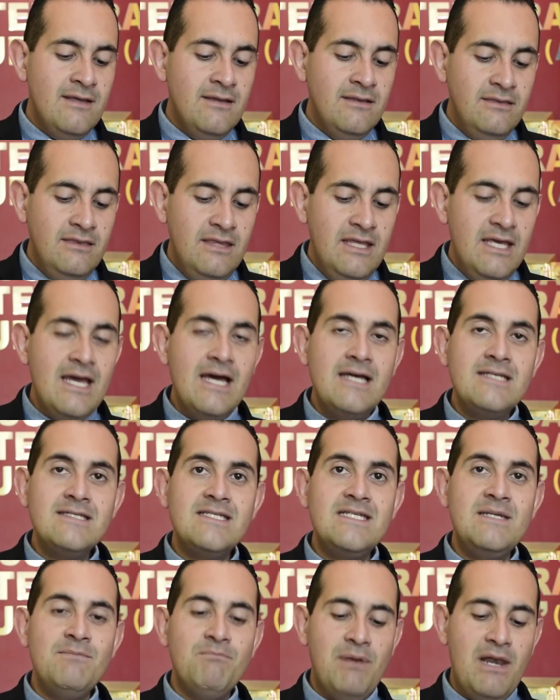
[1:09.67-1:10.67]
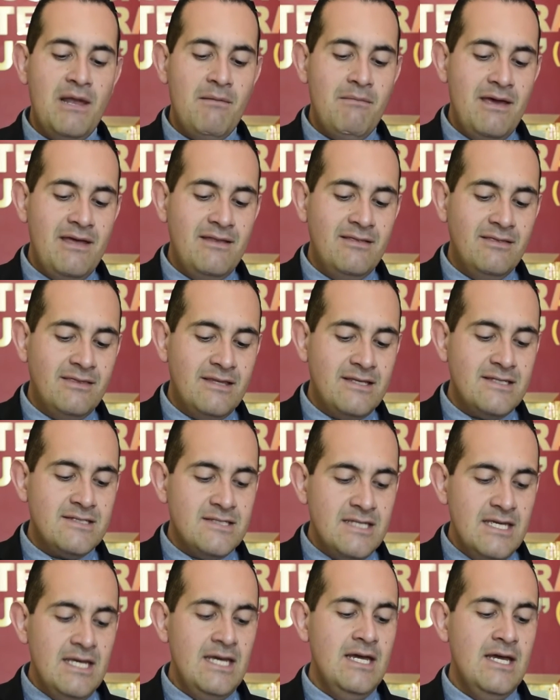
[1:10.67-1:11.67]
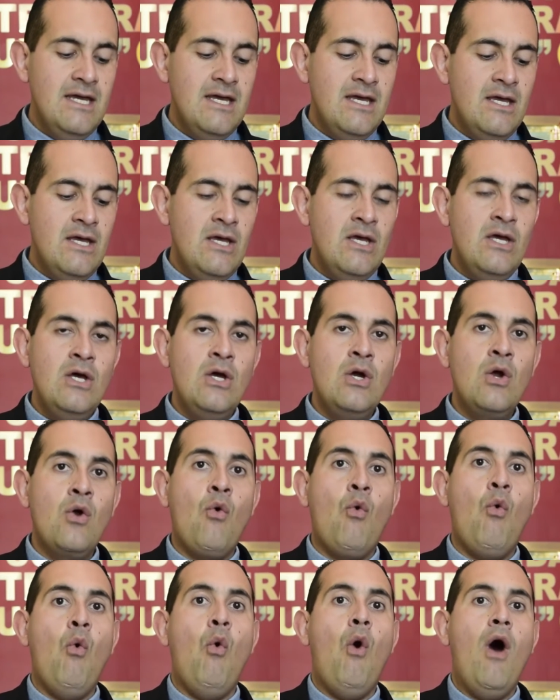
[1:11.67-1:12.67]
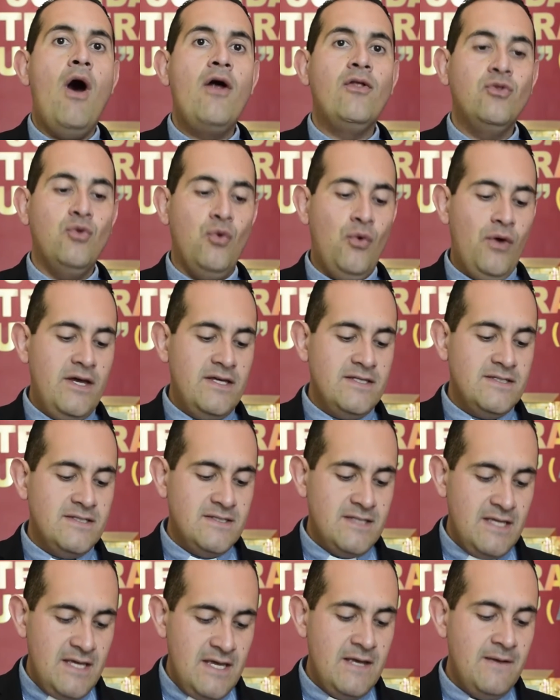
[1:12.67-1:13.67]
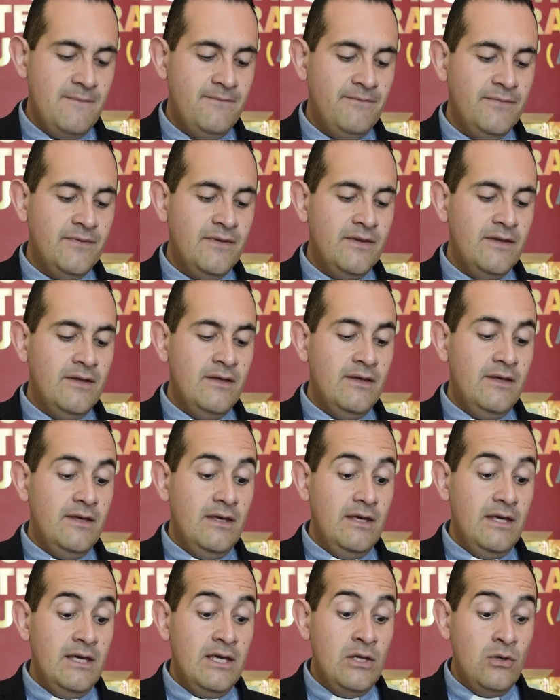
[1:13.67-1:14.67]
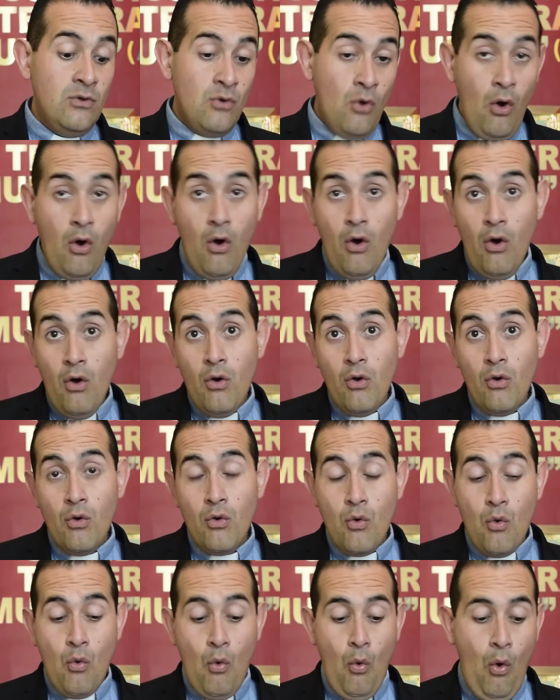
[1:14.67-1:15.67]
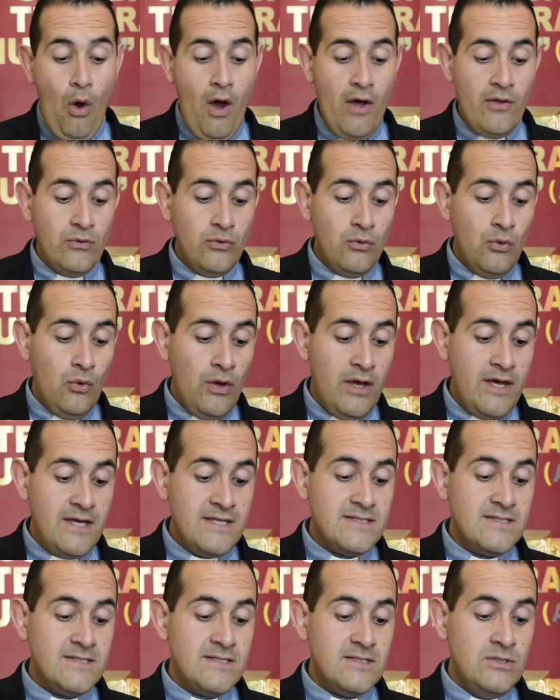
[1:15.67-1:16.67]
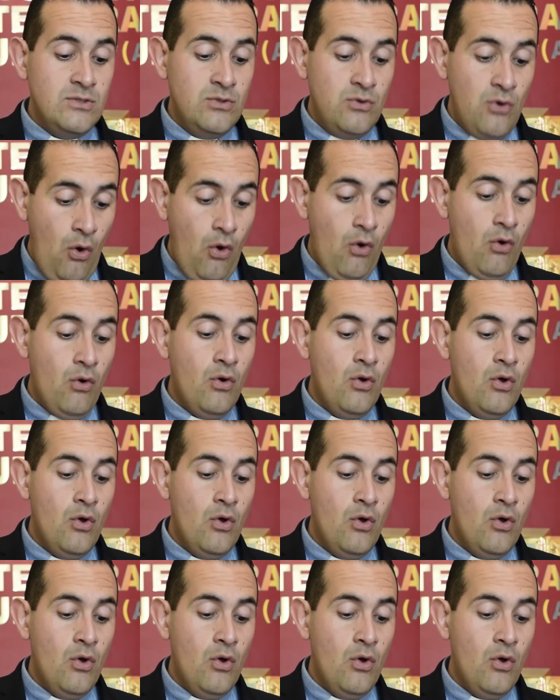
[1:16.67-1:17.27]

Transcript: Digan simplemente sí cuando es sí y no cuando es no.